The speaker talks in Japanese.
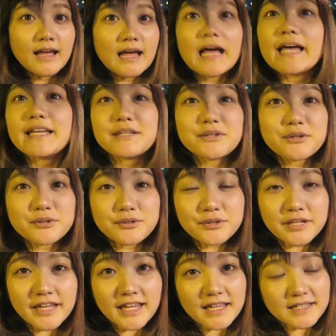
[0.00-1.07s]
はい、ということ
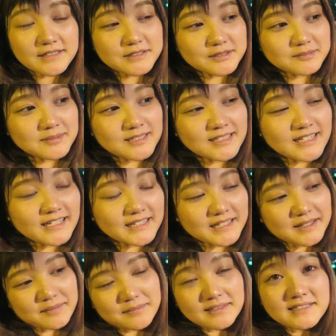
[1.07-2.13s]
で車に帰っ
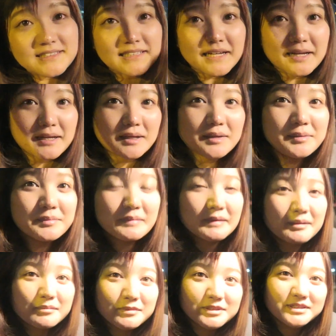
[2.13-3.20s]
てきました。
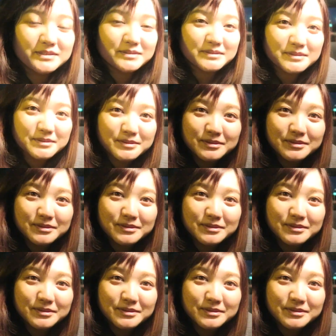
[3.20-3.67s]
もちくんの